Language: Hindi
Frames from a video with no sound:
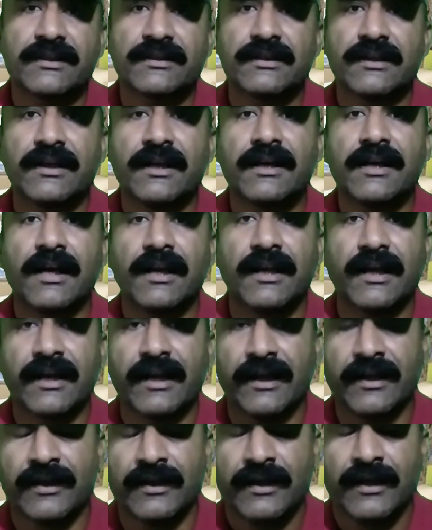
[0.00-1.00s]
पता चलेगा
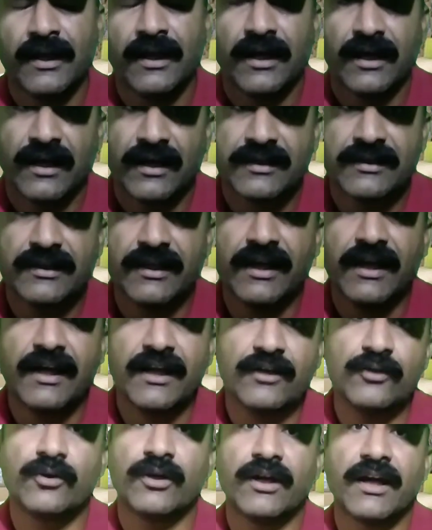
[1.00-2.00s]
लेकिन
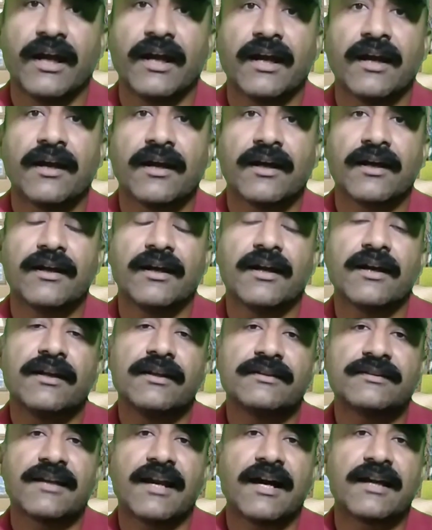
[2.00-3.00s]
ये जो है
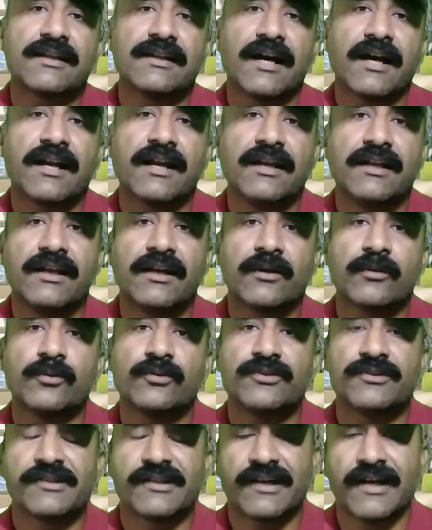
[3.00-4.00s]
इतलात आ रही हैं
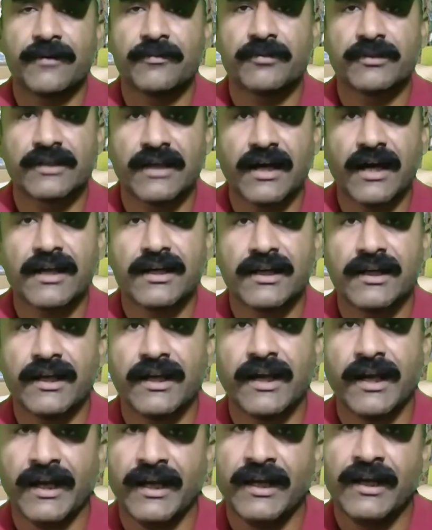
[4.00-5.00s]
कुछ ज़रा बता रहे
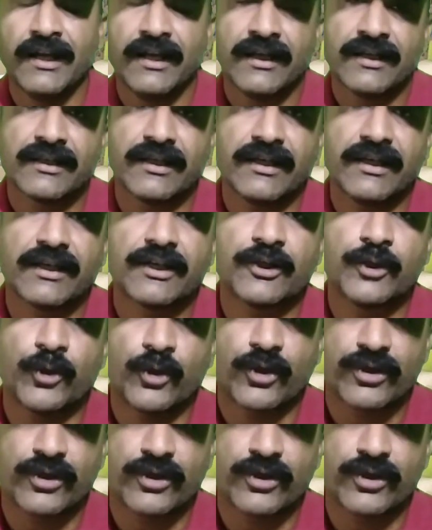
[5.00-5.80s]
हैं कि एक